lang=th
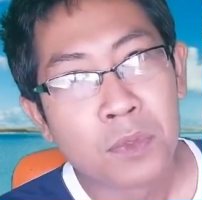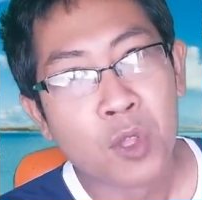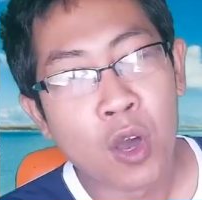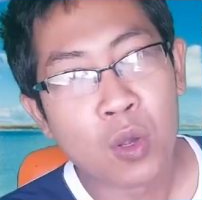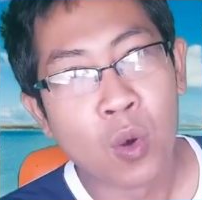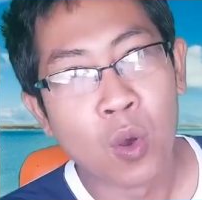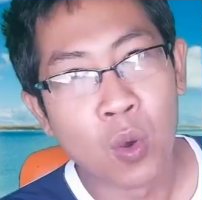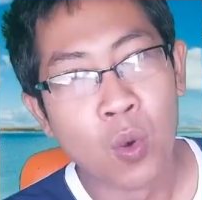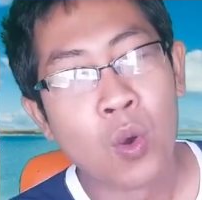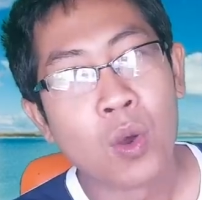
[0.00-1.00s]
น้องโก
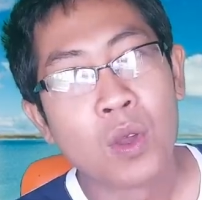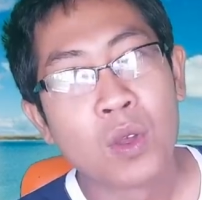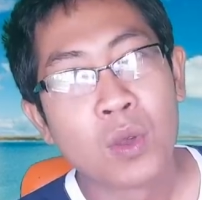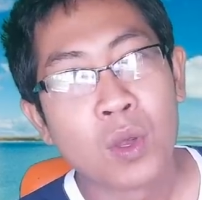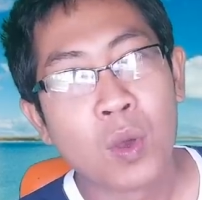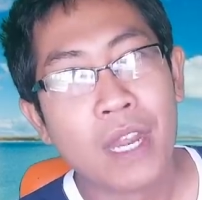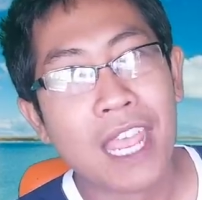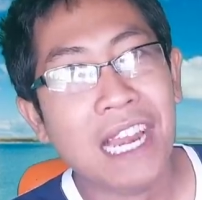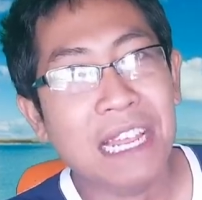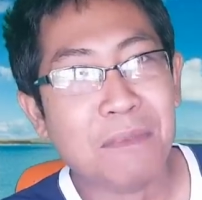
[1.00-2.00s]
คุก็
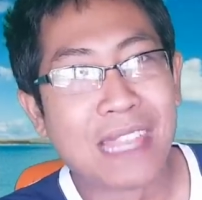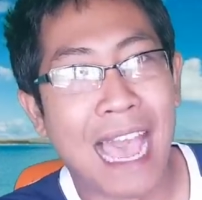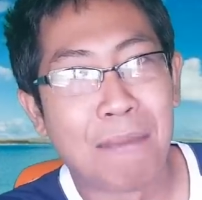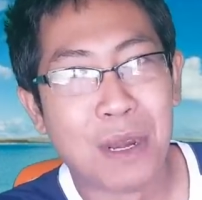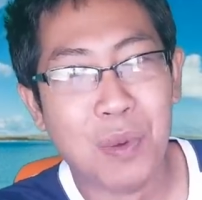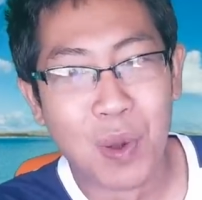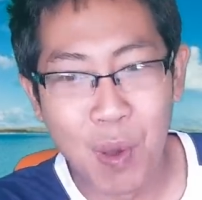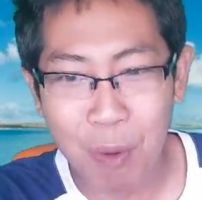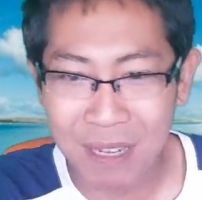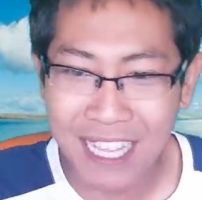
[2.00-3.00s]
ได้ลืมตามาดูโล
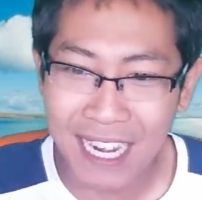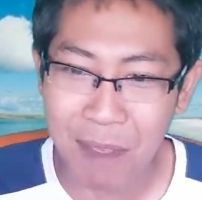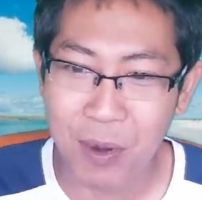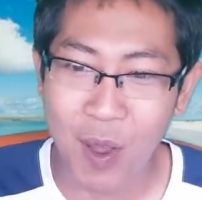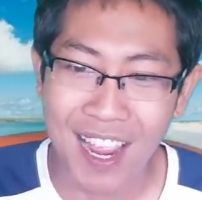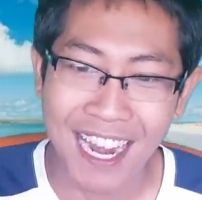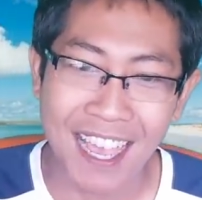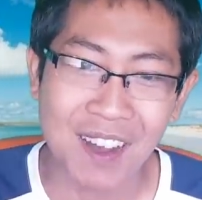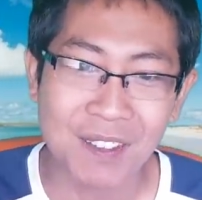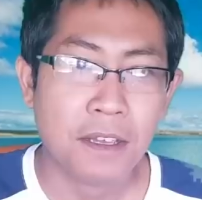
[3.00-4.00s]
กเป็นที่เรียบร้อย
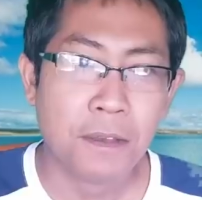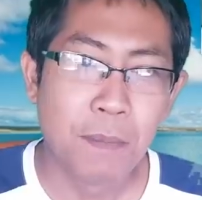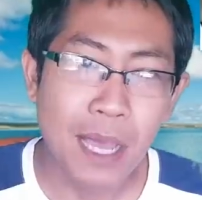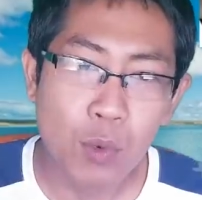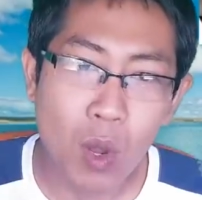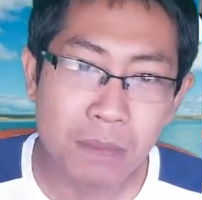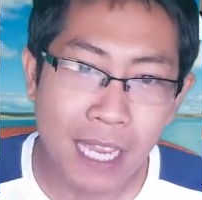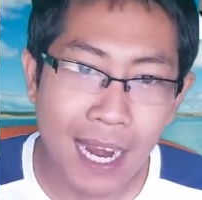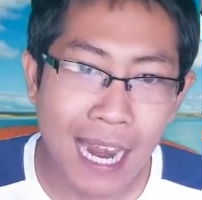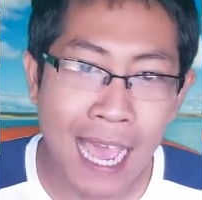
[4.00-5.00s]
แล้วเพื่อนร่วม
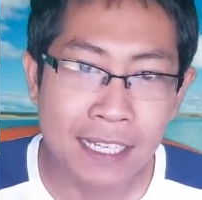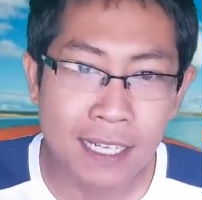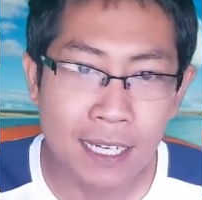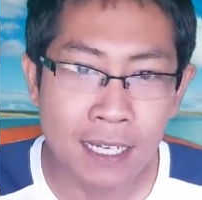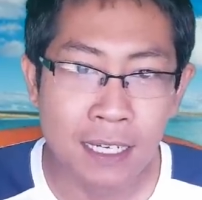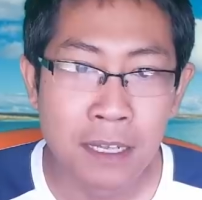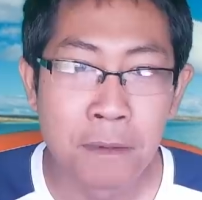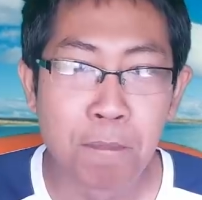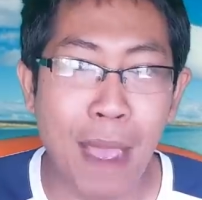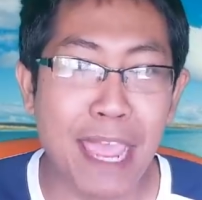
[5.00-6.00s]
ชั้นหลานชื่อ
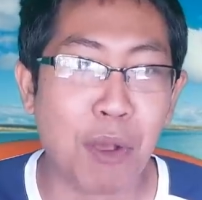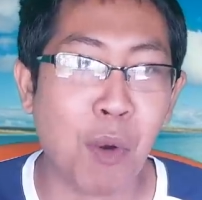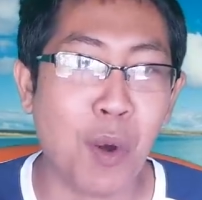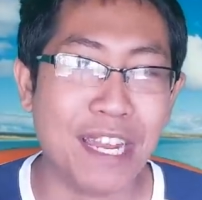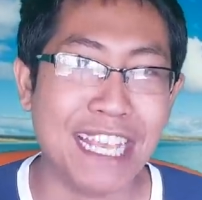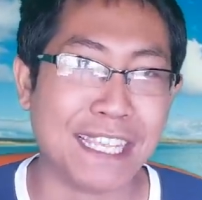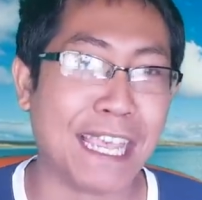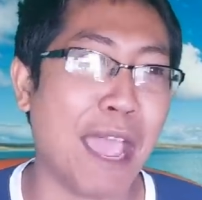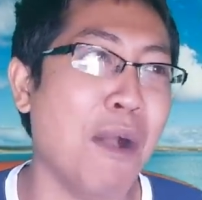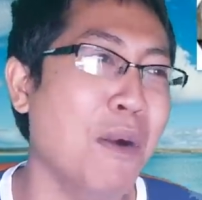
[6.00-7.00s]
ไบโอดีเซ
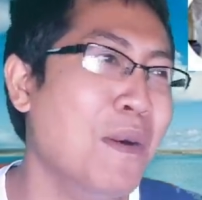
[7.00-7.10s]
ล